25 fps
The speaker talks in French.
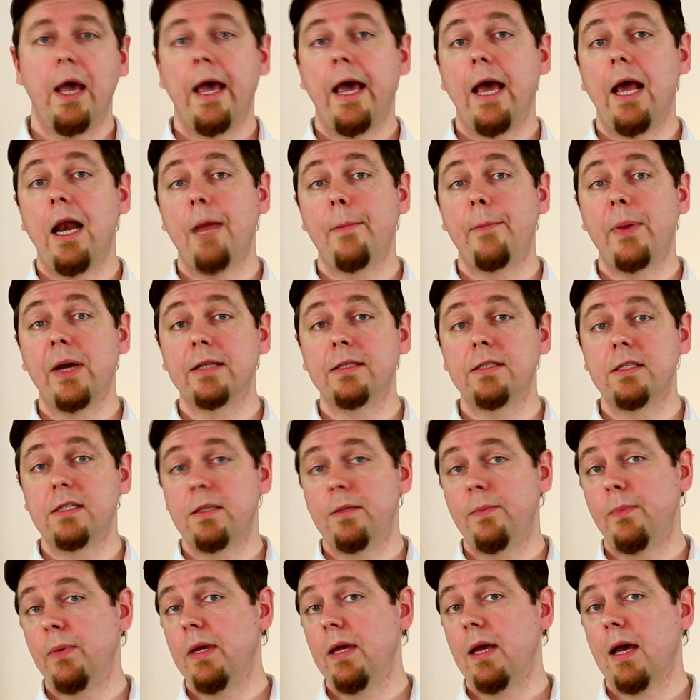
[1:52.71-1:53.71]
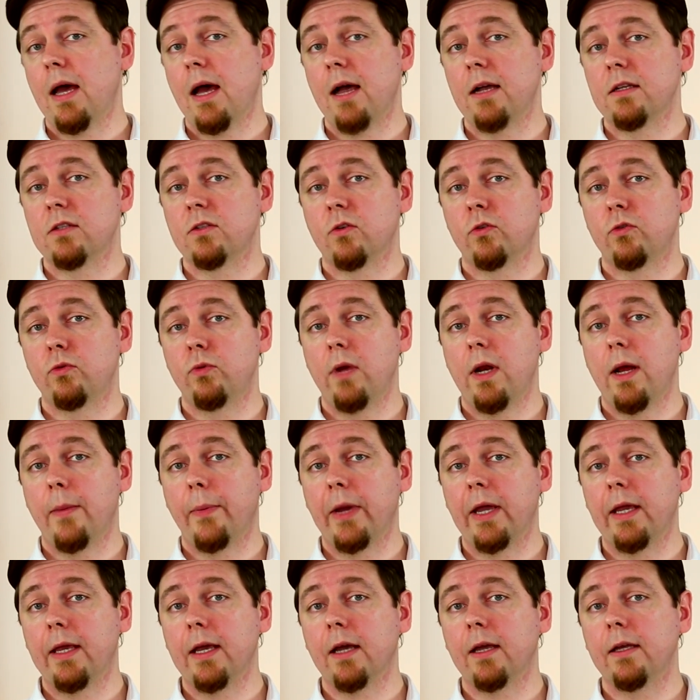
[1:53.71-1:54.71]
Elle a participé à accentuer la
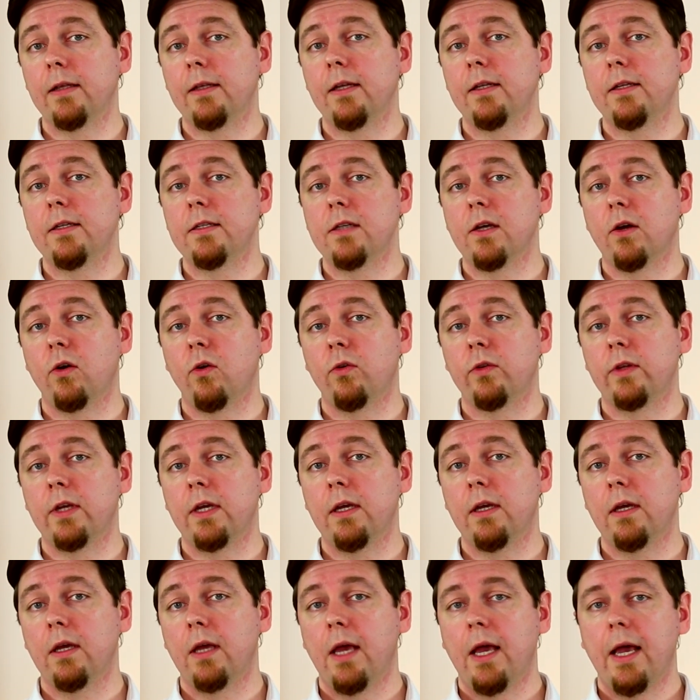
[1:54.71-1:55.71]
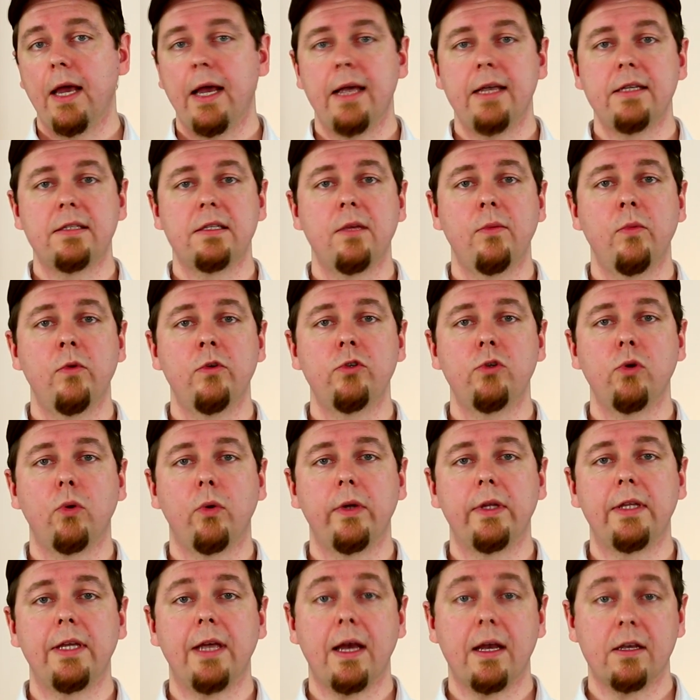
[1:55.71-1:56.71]
précarité des Irlandais et ces mesures
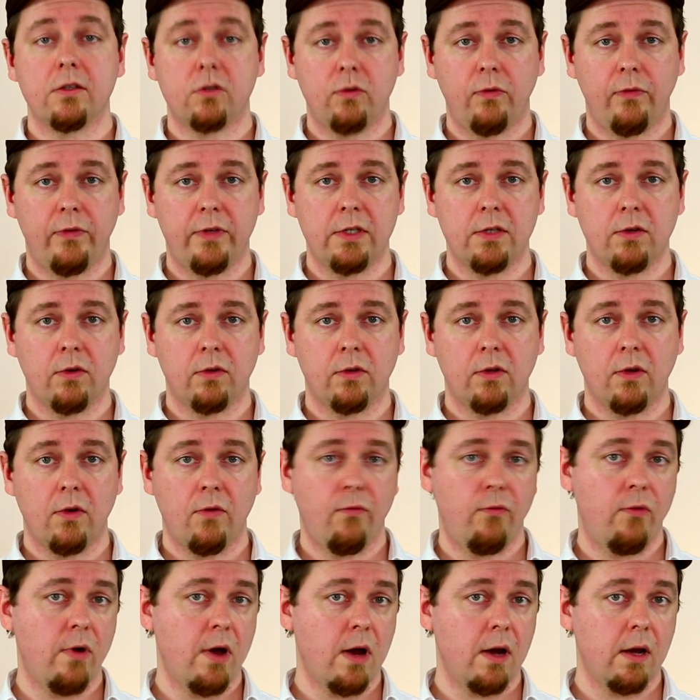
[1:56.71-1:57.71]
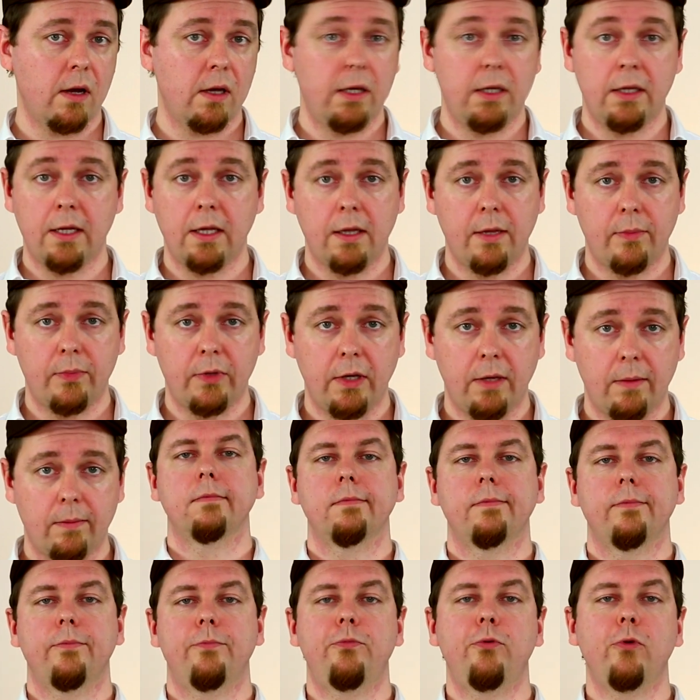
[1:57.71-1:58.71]
ont été insuffisantes, voire inadaptées.
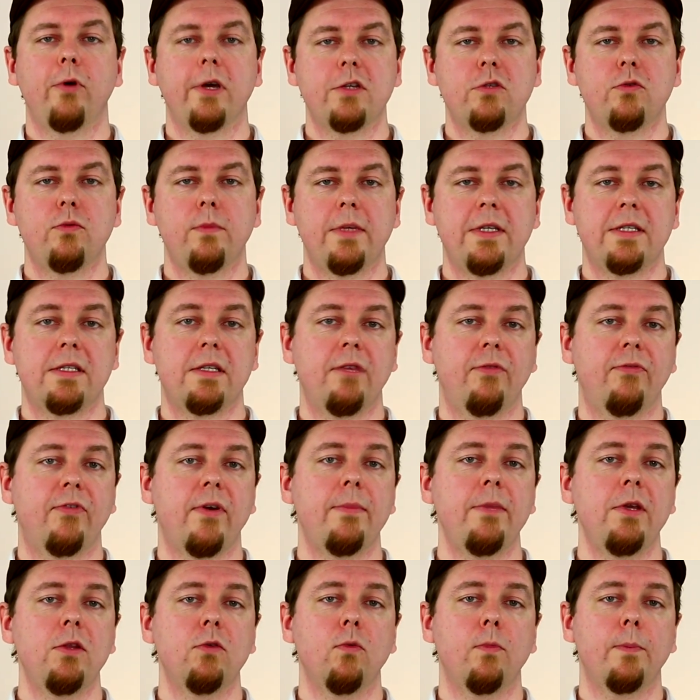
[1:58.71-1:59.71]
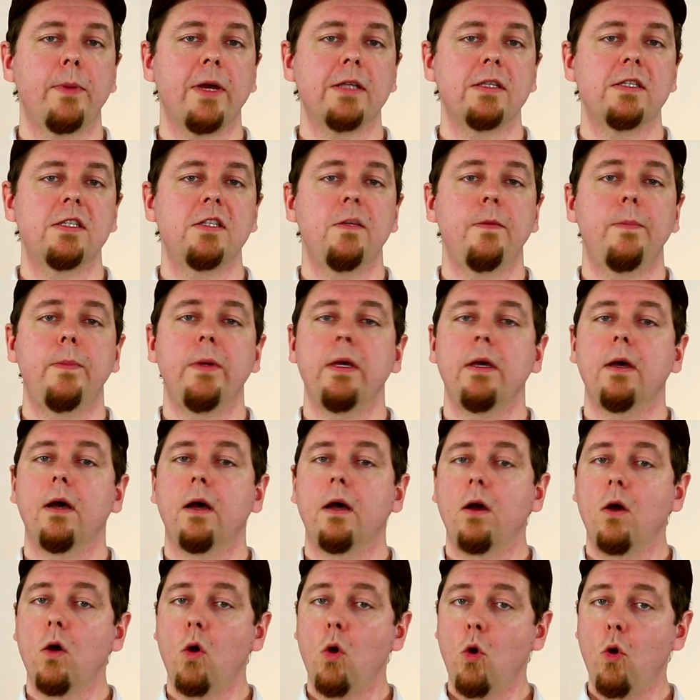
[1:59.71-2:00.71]
Pour résumer, ces famines ont participé
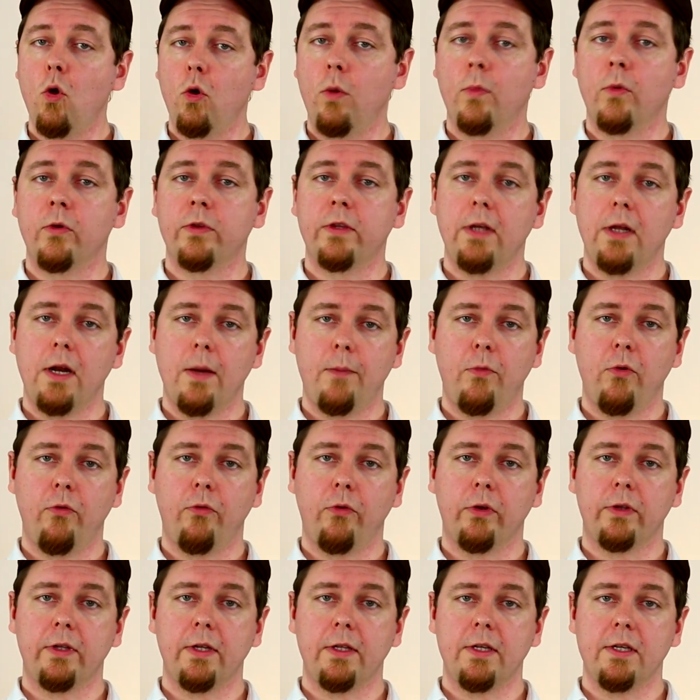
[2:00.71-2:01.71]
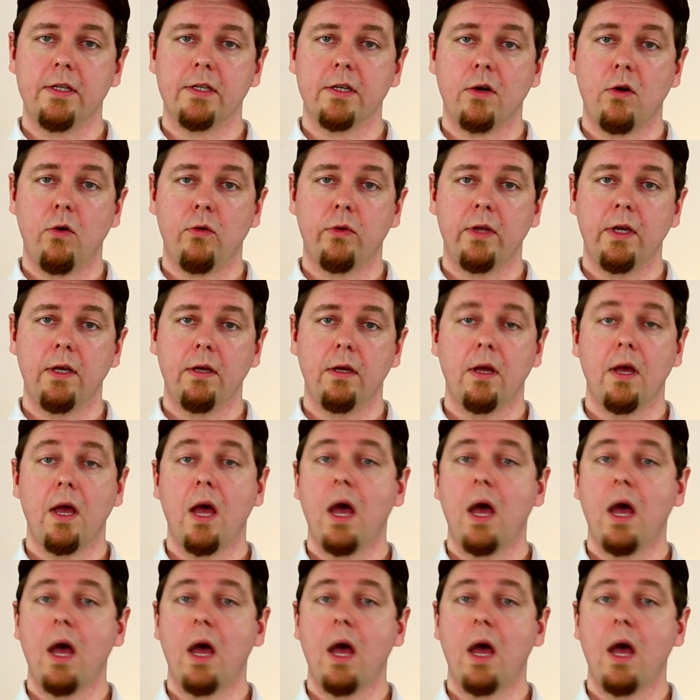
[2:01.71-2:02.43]
à augmenter la pauvreté des Irlandais,